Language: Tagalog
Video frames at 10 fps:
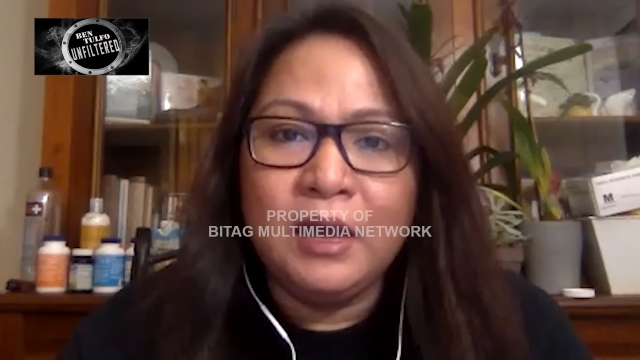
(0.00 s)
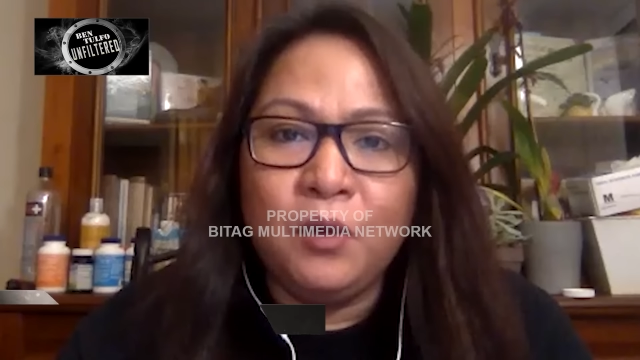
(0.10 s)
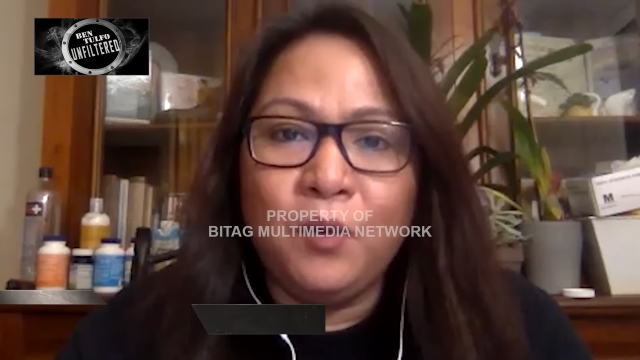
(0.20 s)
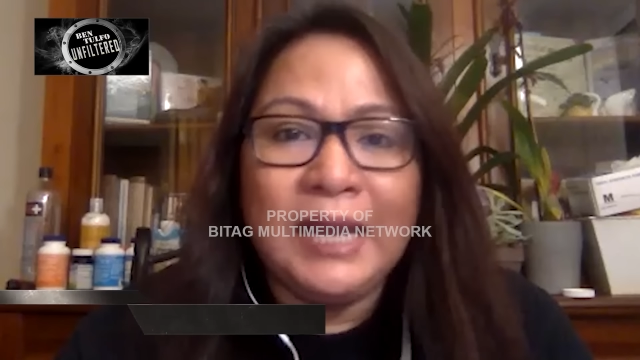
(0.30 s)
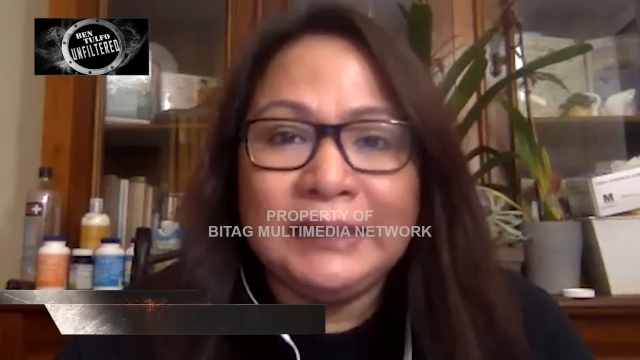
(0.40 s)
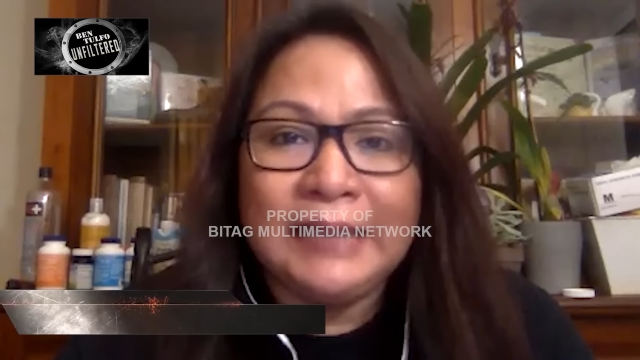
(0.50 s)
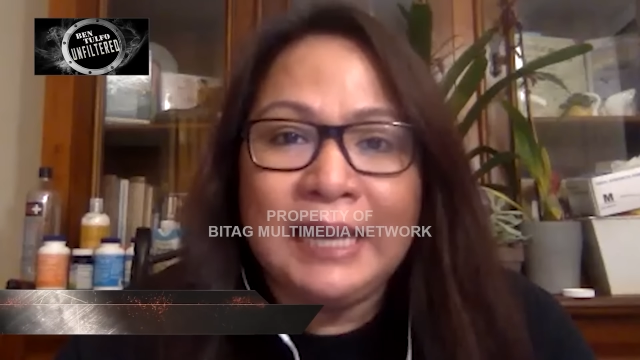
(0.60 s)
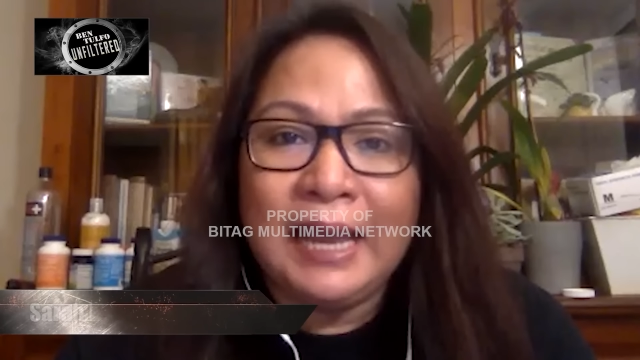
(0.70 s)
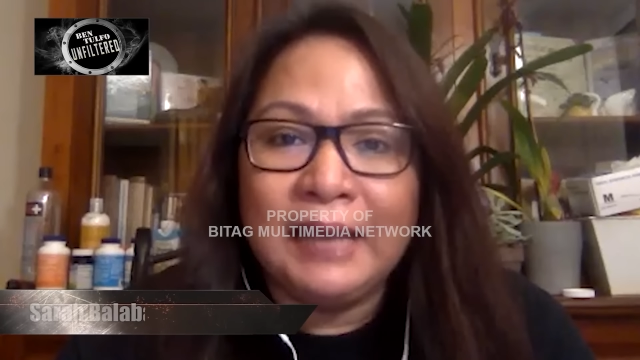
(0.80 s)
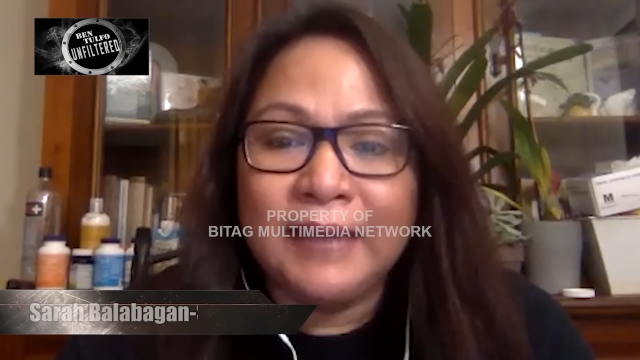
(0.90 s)
Wala
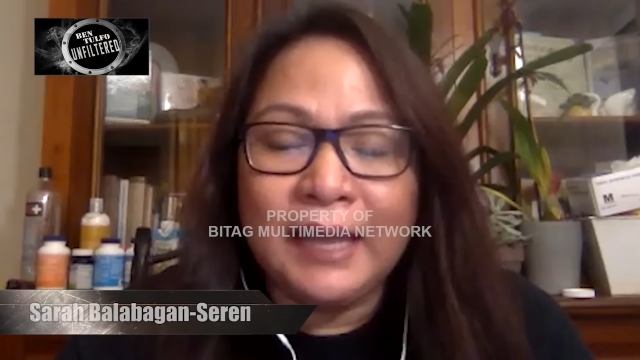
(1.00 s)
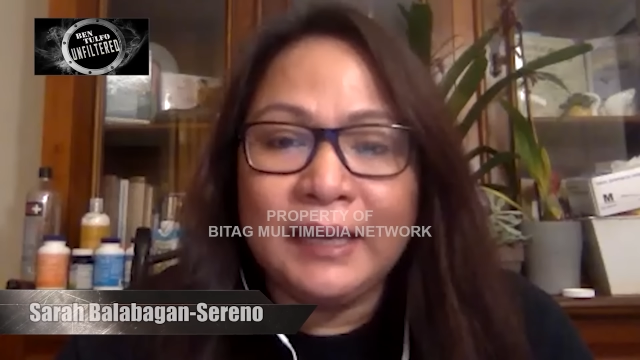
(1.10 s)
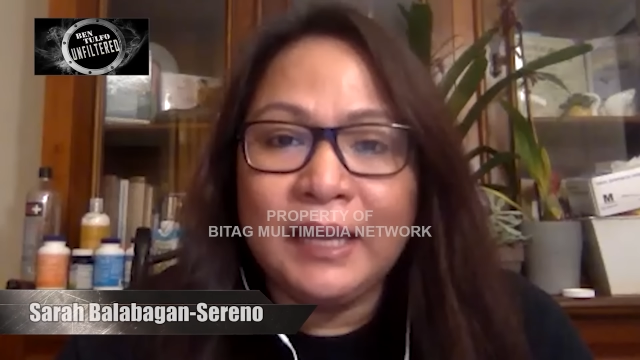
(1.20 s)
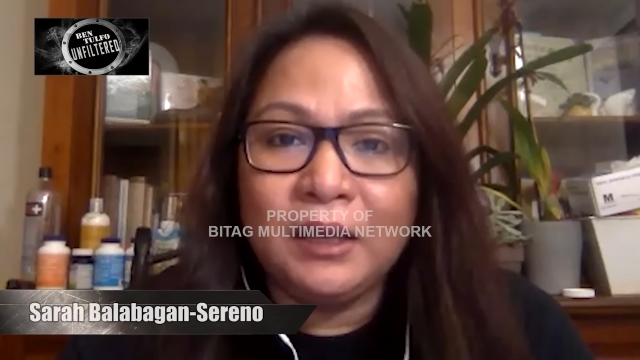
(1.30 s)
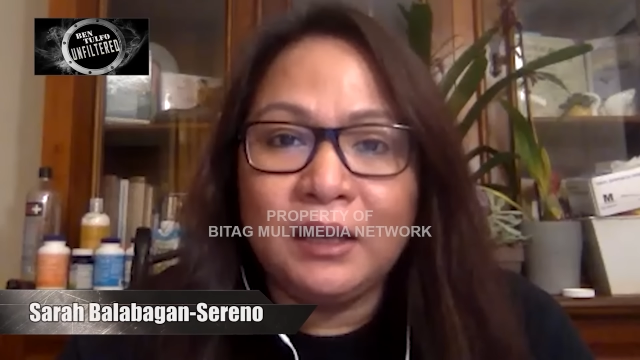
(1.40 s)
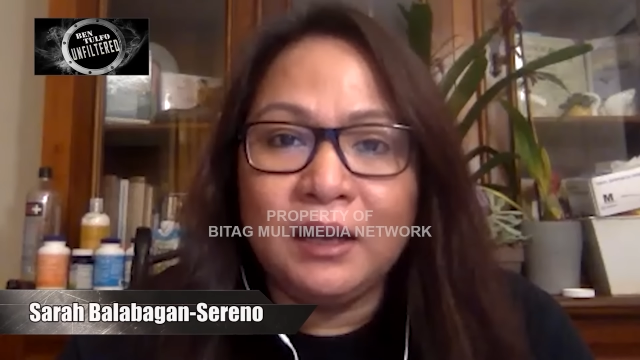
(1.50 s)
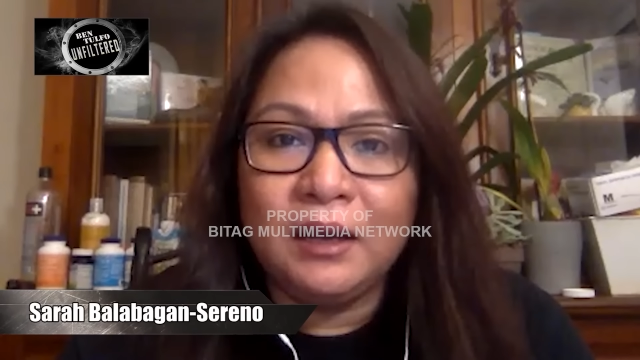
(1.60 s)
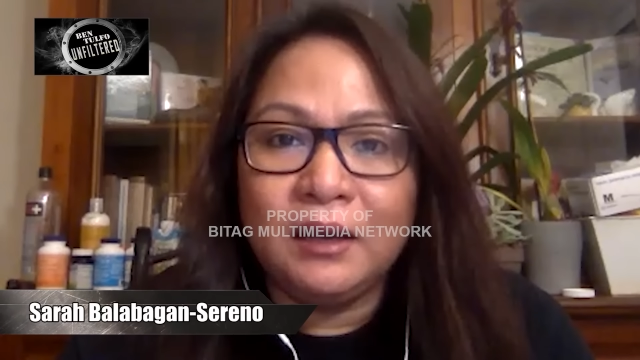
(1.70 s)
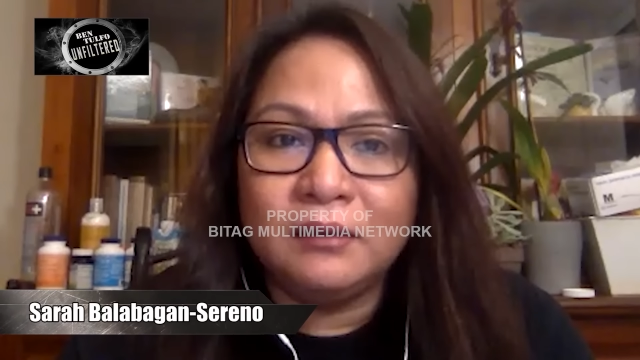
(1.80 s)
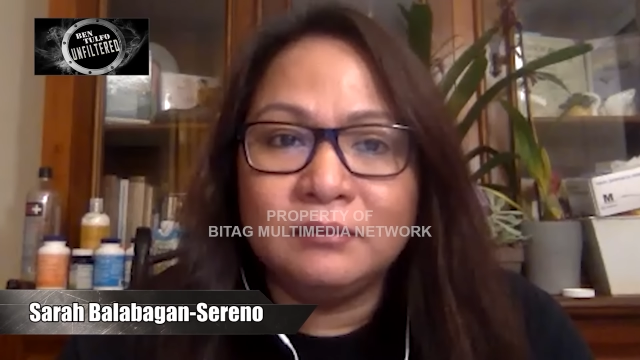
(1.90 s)
silang direct
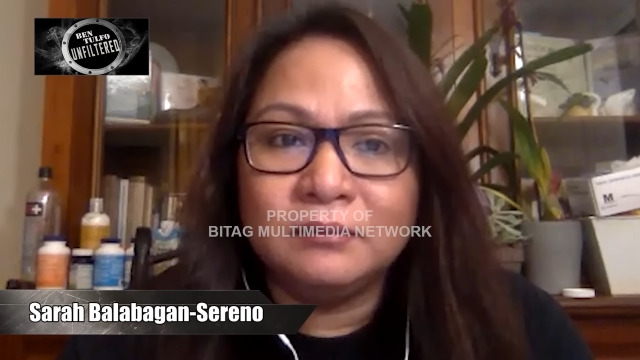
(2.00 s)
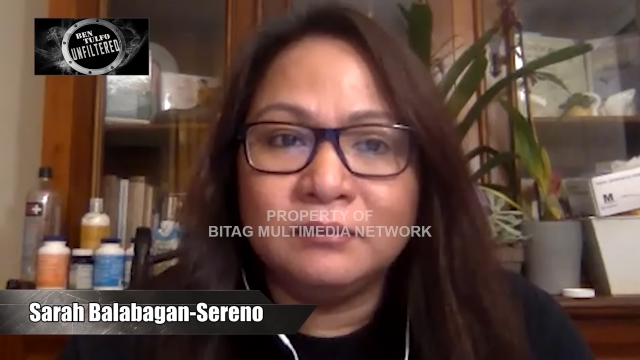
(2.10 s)
uh, ah,